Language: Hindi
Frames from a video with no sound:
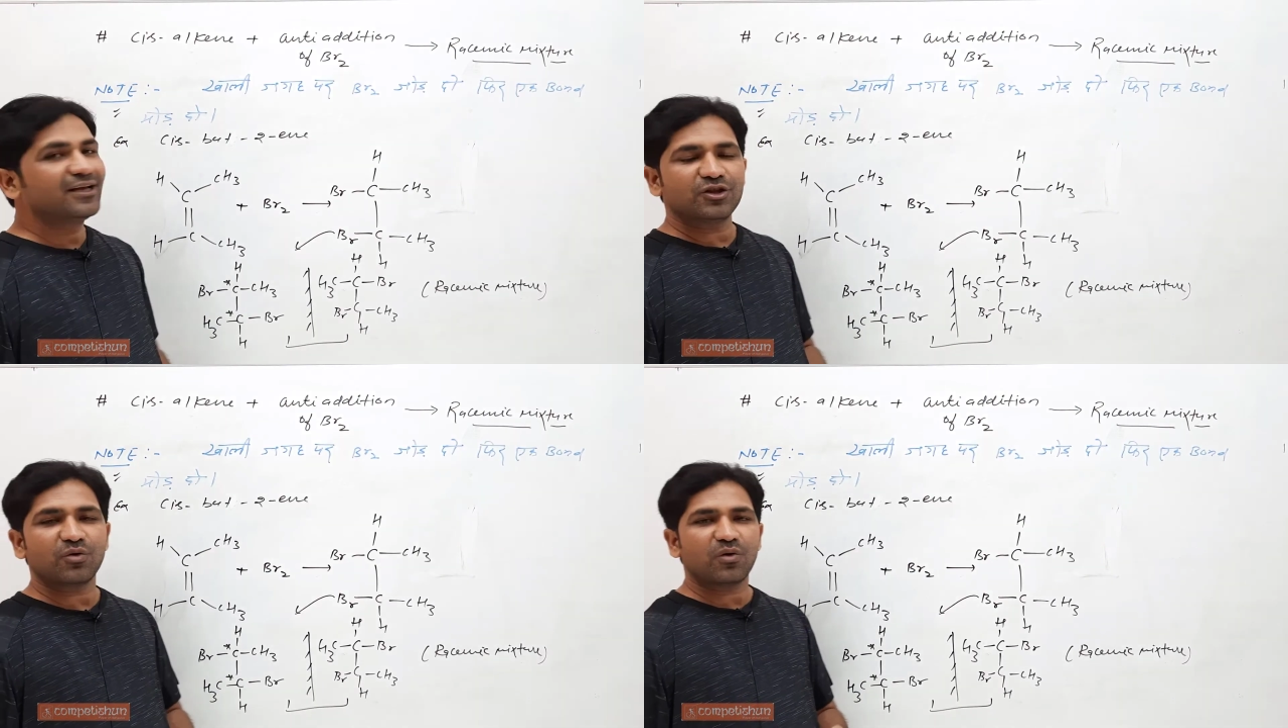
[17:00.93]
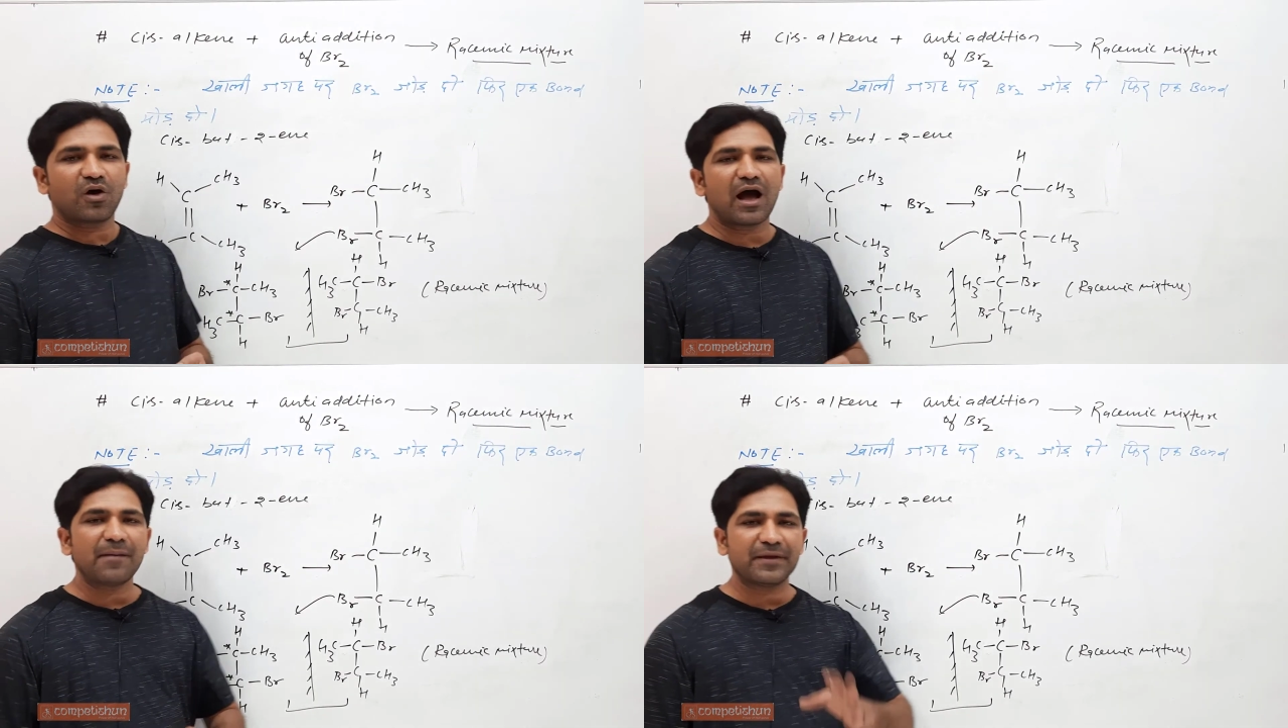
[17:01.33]
तो
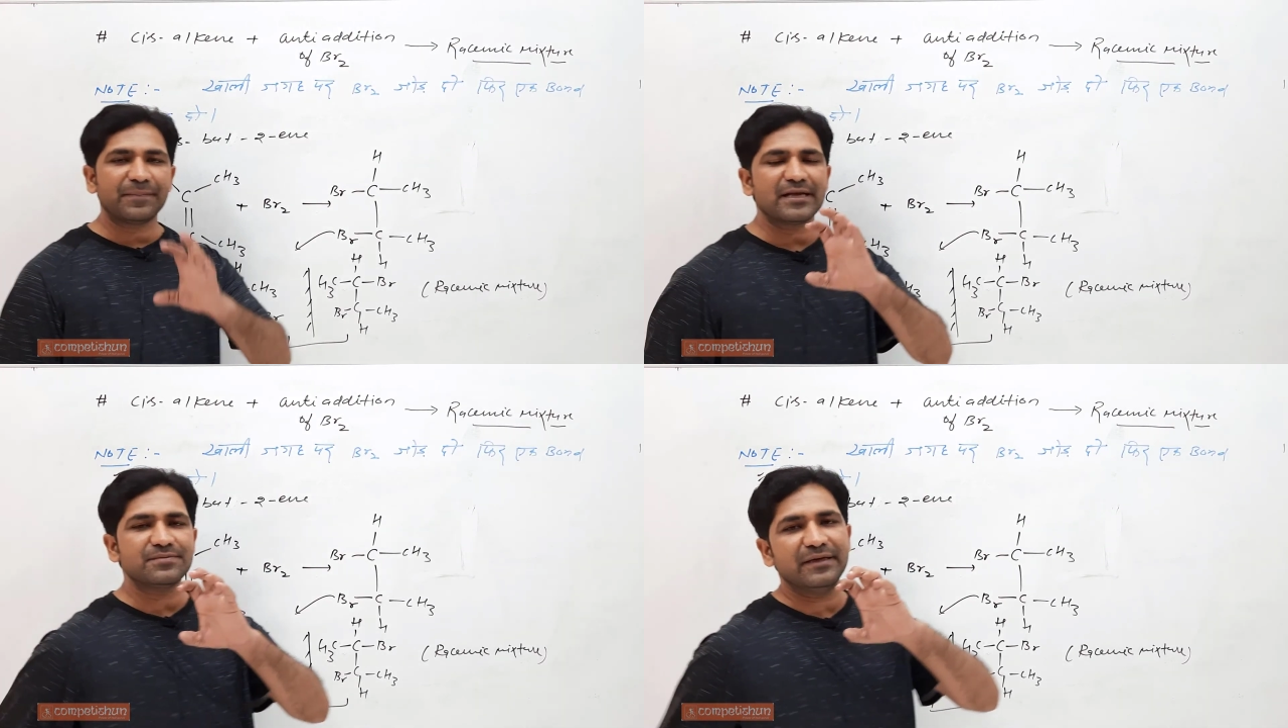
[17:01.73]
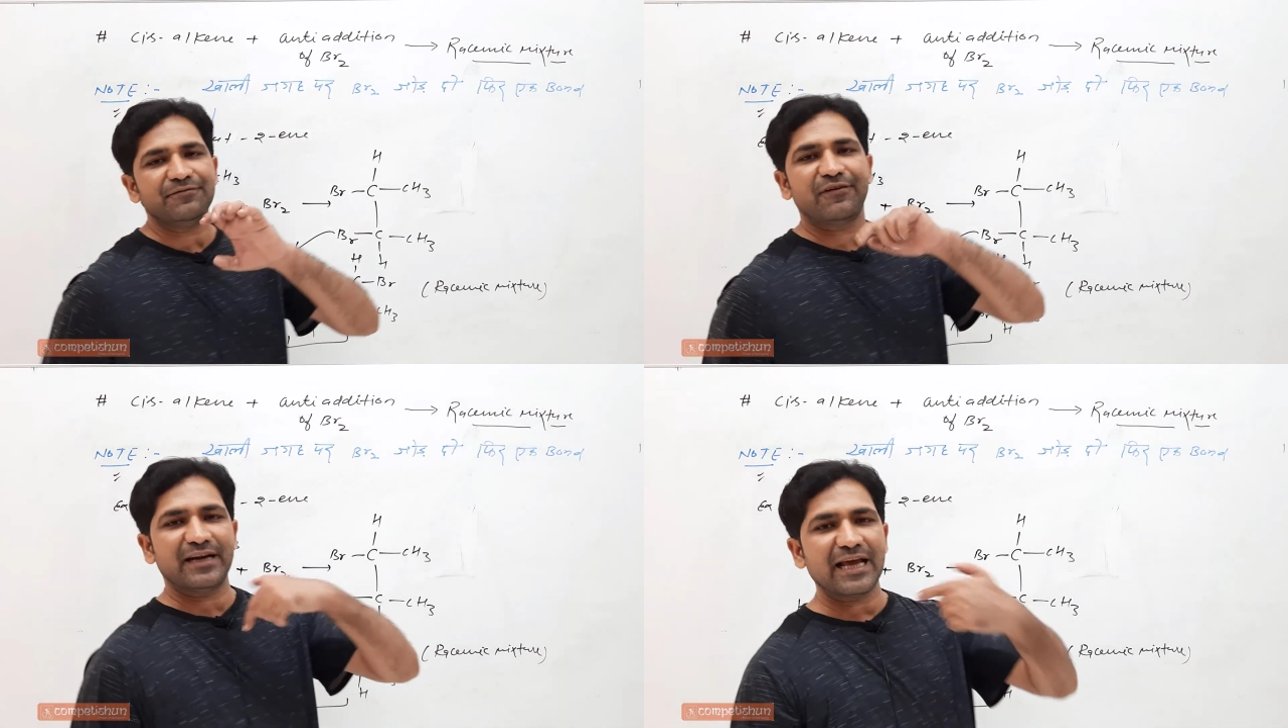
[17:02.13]
आपके पास में
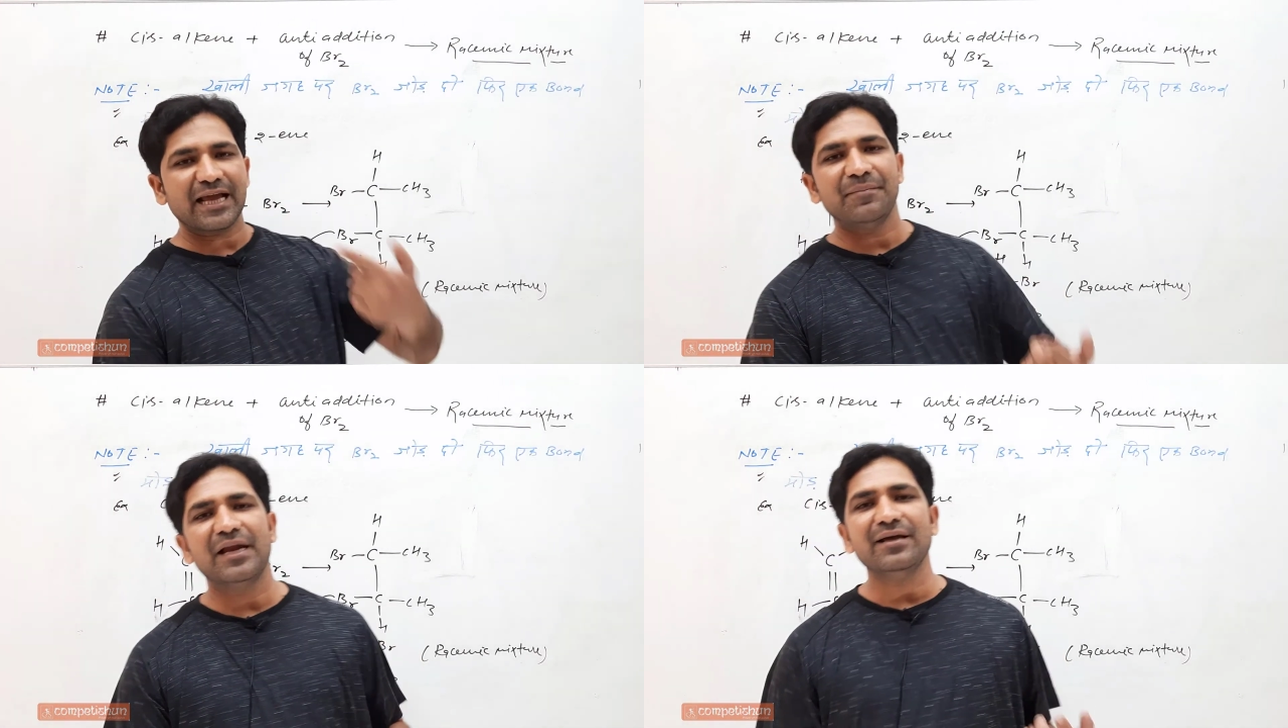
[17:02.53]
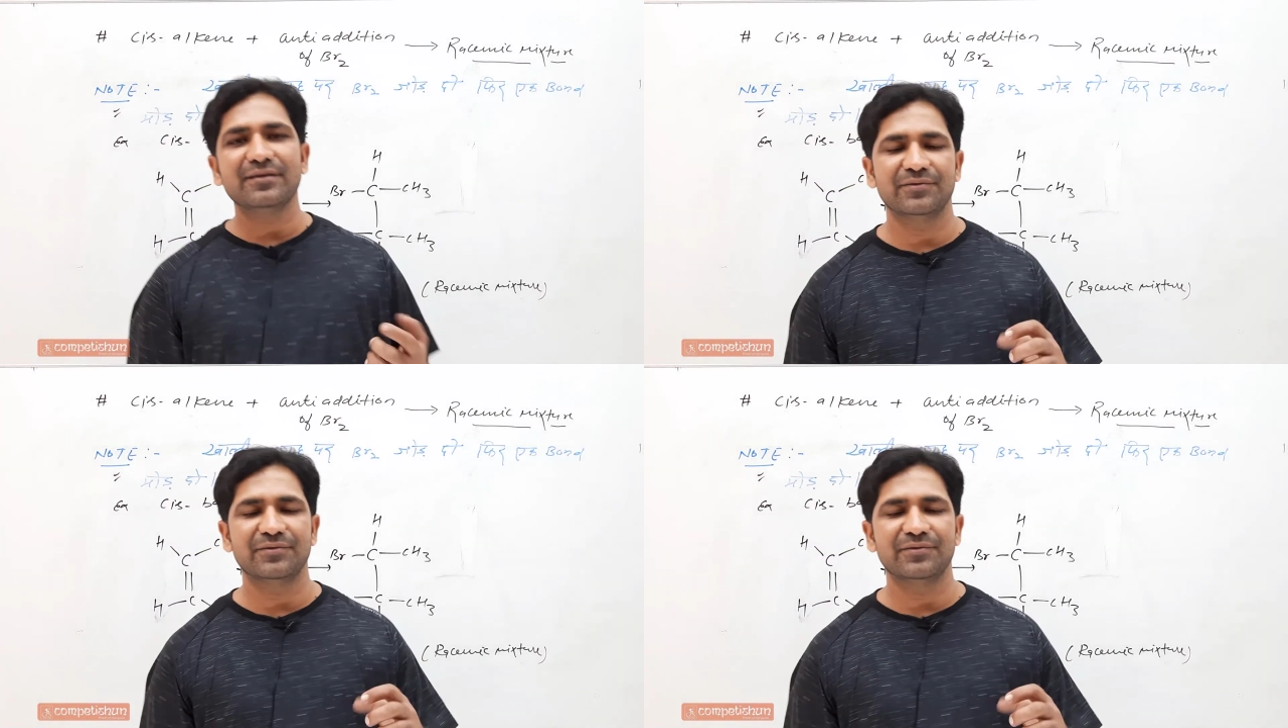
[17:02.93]
फंडा क्या मिला